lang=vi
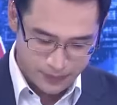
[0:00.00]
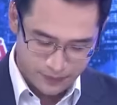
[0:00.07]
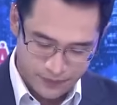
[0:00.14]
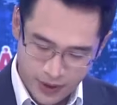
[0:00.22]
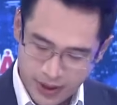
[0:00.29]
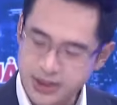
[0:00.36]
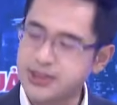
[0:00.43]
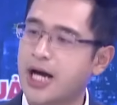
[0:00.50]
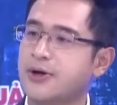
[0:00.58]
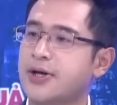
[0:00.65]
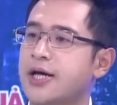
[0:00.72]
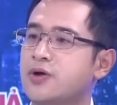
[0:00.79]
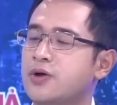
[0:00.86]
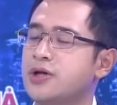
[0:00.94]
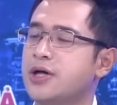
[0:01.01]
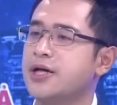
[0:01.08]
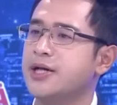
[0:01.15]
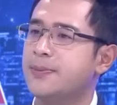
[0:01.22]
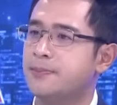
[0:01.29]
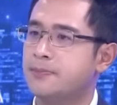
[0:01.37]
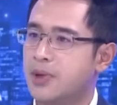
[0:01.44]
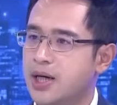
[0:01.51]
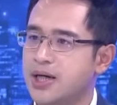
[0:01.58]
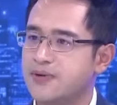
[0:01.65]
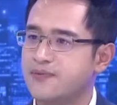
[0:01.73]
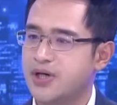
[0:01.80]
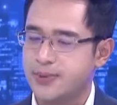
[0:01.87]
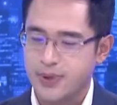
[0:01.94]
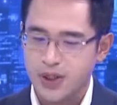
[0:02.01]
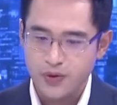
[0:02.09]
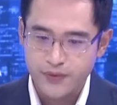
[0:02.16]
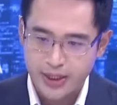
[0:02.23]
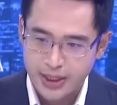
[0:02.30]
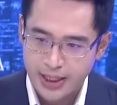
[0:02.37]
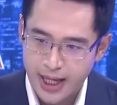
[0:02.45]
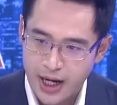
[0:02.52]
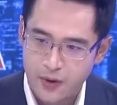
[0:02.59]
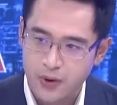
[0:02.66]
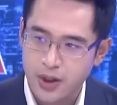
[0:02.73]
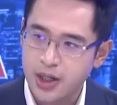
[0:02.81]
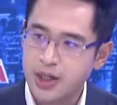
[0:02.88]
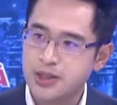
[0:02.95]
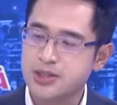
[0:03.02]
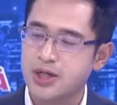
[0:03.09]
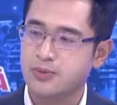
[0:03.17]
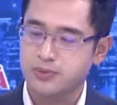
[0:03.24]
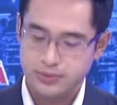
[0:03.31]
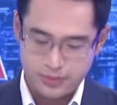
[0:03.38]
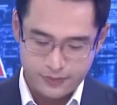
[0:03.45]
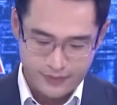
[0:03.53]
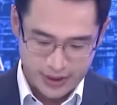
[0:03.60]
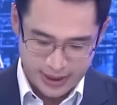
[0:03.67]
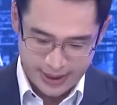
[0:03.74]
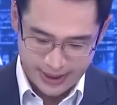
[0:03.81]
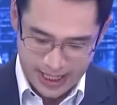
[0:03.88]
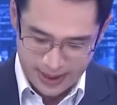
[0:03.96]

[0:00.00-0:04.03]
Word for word: với dự thảo này có những cái điểm mới và điểm ưu việt nào trong việc là